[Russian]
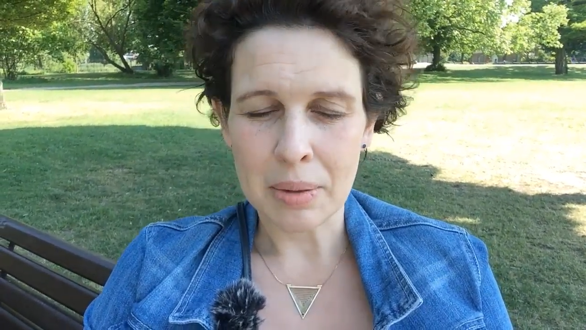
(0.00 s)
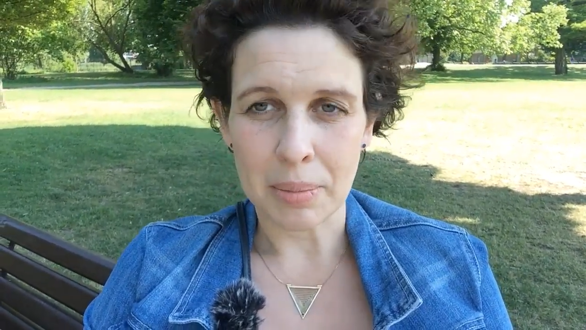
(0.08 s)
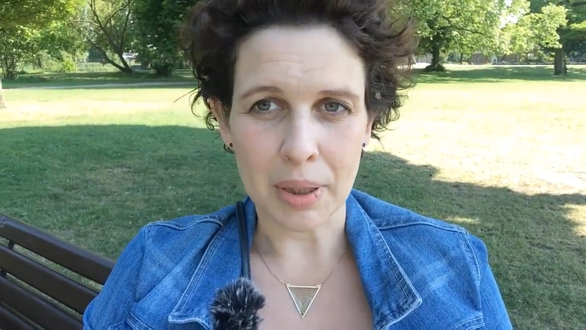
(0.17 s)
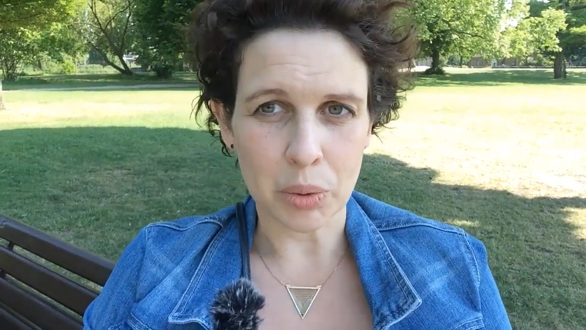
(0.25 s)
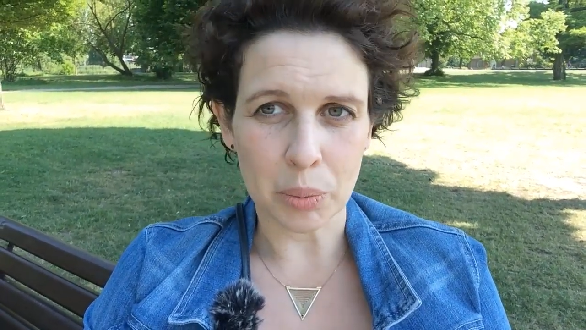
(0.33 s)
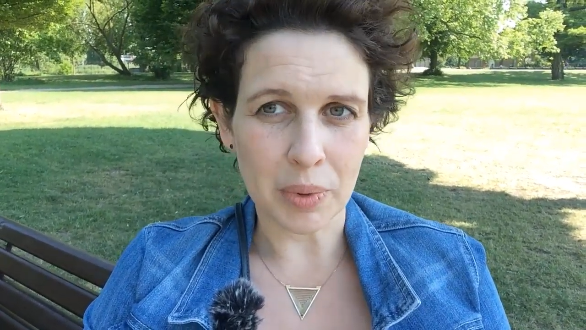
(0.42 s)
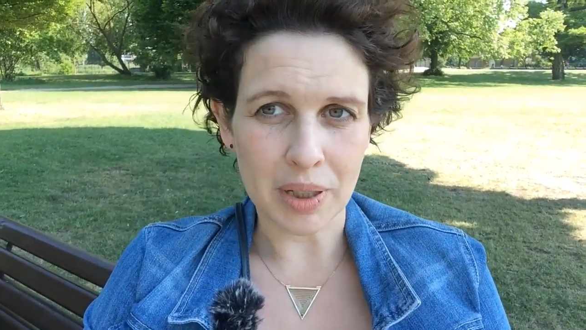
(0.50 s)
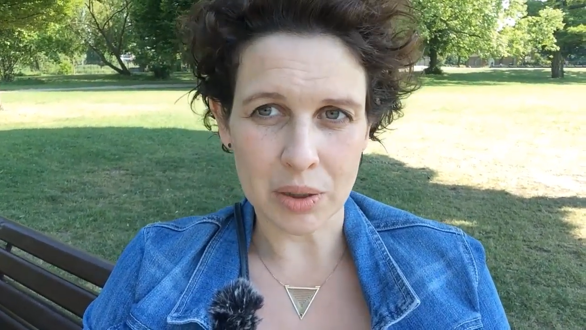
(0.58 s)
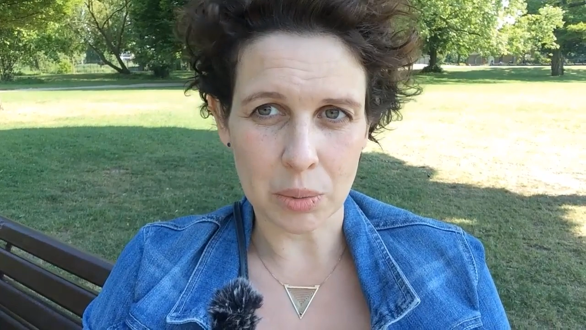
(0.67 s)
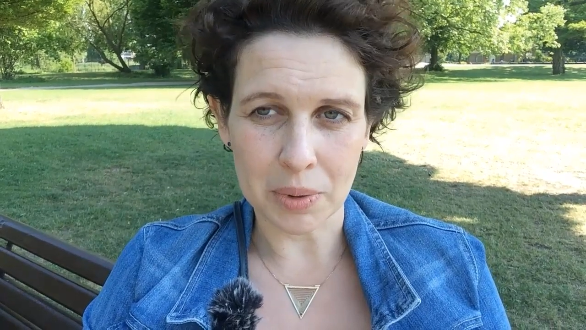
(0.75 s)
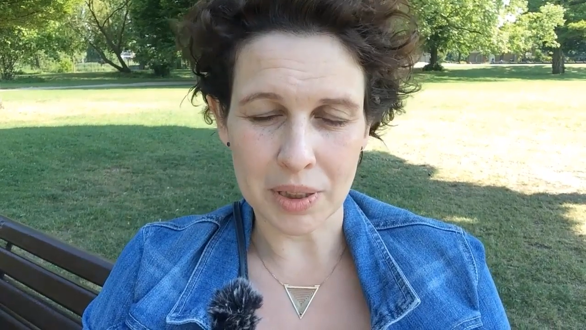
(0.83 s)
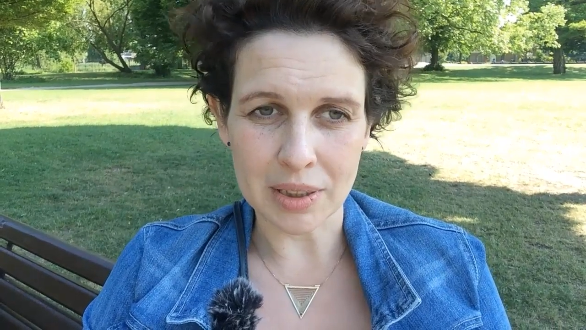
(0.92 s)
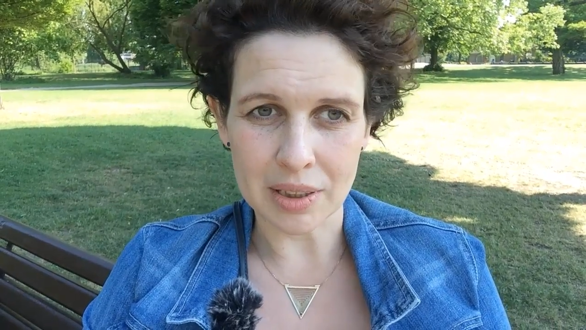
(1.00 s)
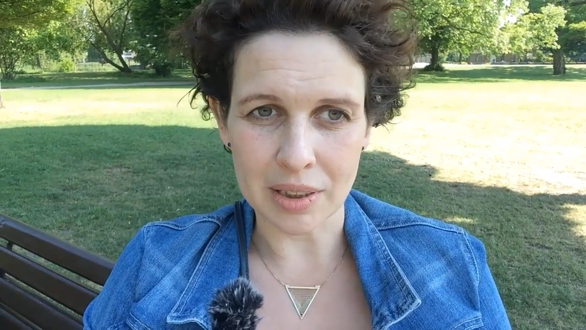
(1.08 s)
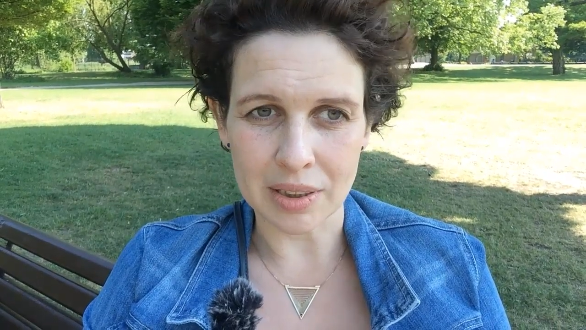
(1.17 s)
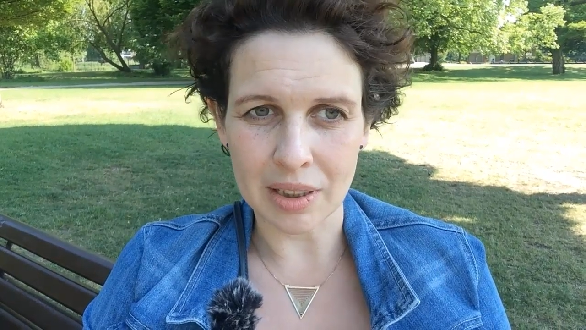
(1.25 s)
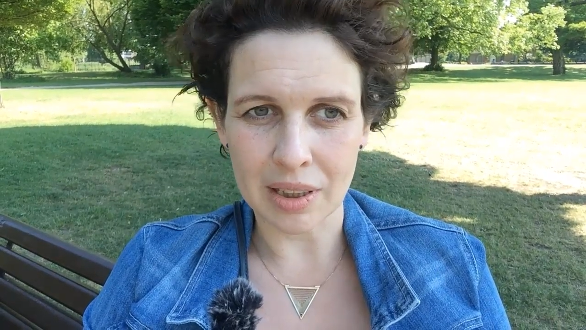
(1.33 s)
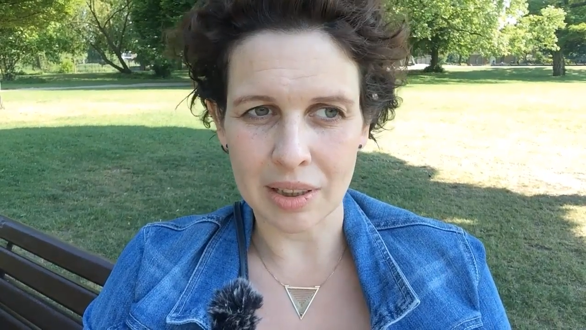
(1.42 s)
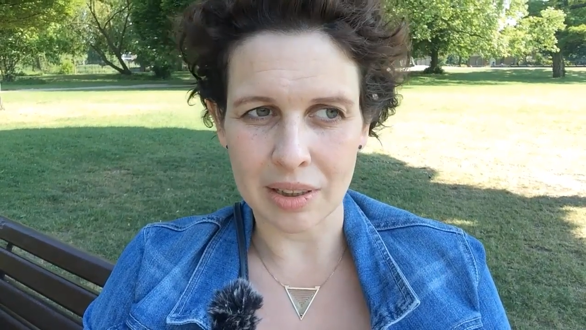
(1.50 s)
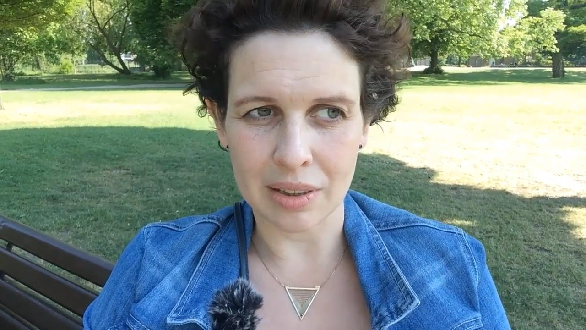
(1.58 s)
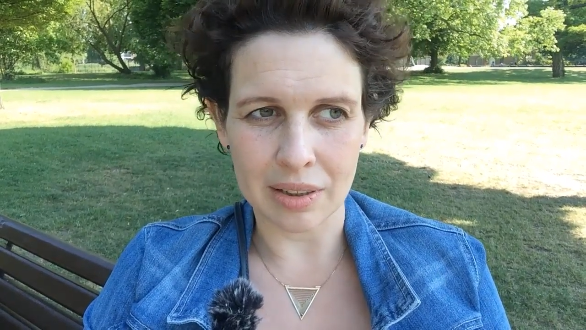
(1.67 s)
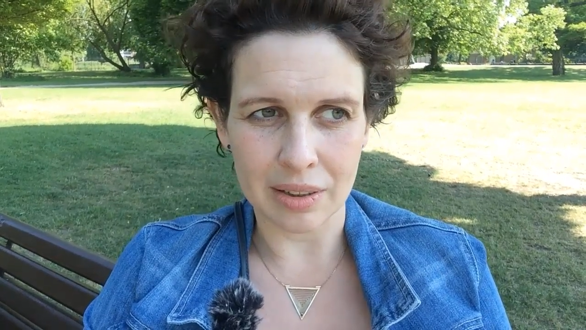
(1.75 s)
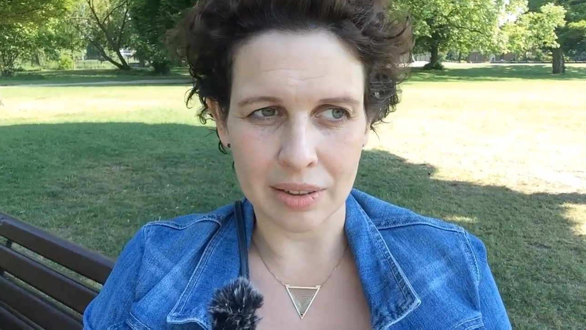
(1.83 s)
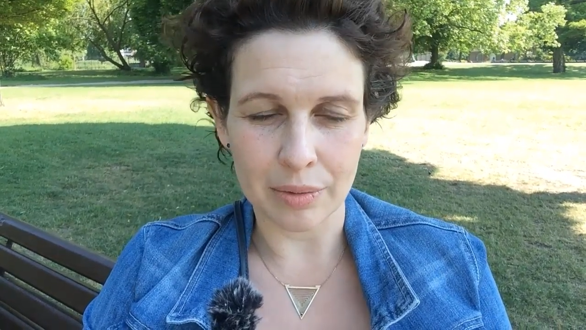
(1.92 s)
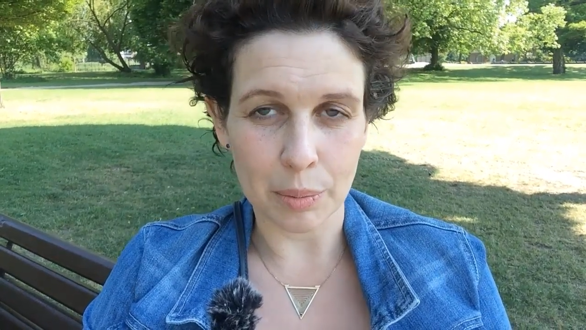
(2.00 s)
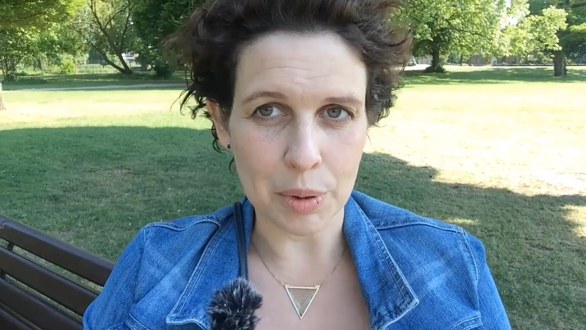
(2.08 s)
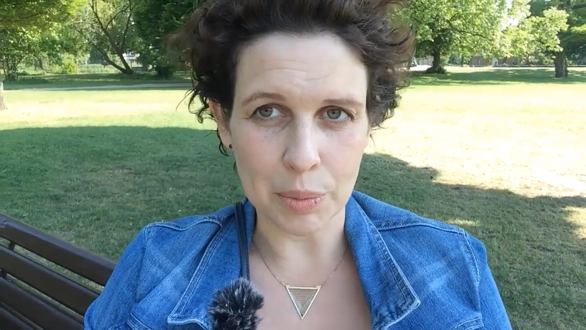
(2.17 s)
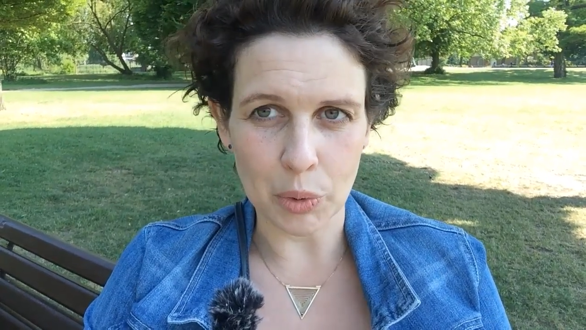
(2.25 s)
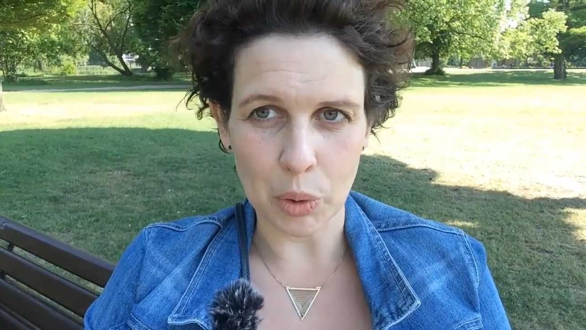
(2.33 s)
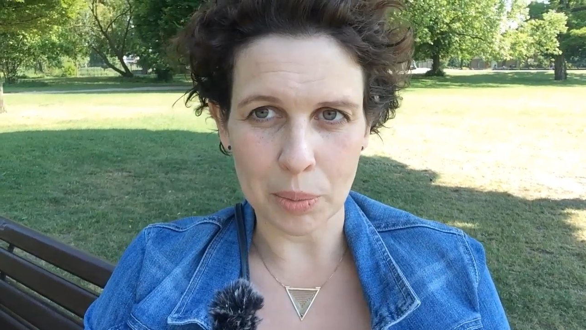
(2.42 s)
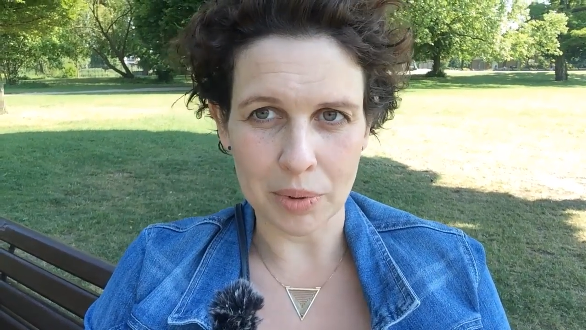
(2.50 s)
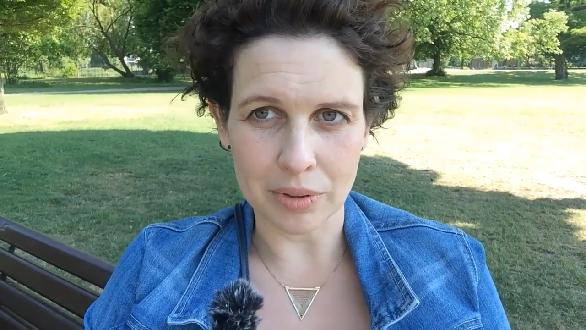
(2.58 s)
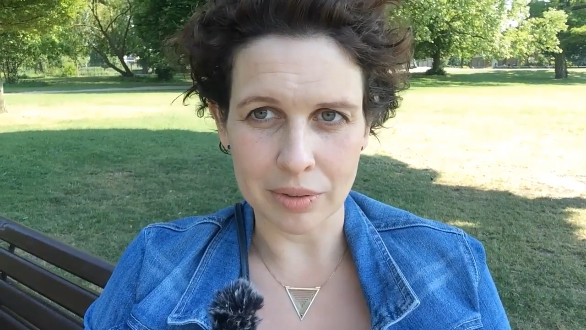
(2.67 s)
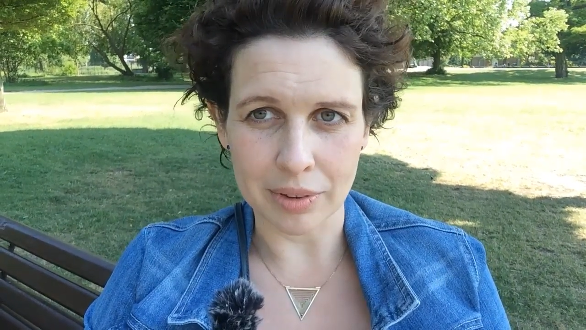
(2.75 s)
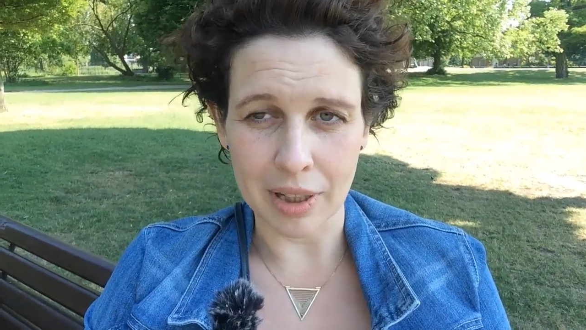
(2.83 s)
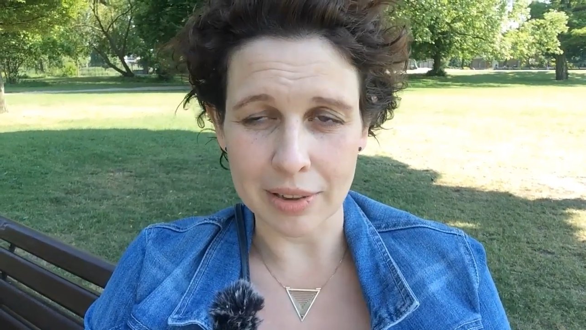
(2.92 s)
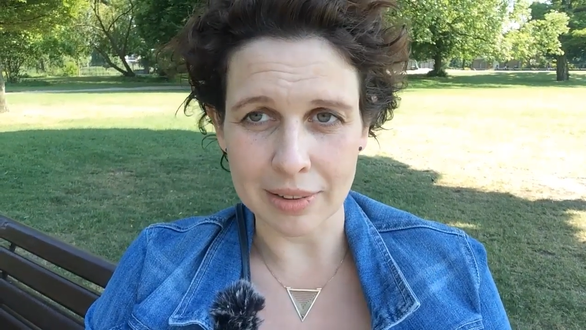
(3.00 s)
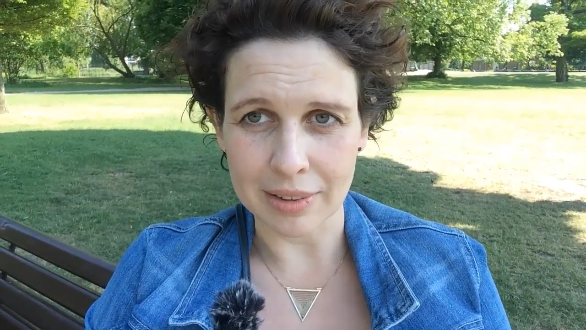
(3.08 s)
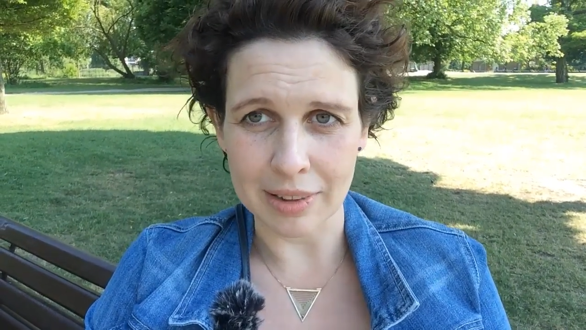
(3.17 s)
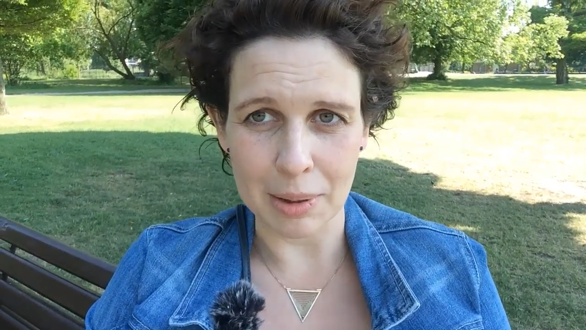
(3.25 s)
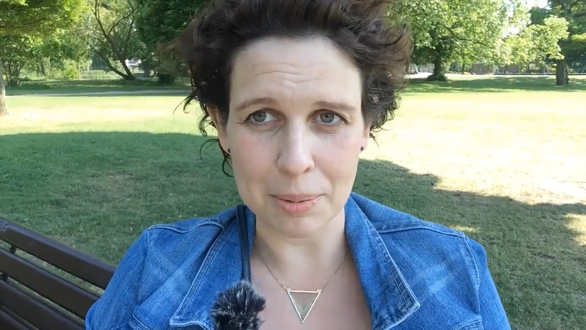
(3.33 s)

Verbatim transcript: поэтому мы особо не следили и, в общем, дома как-то не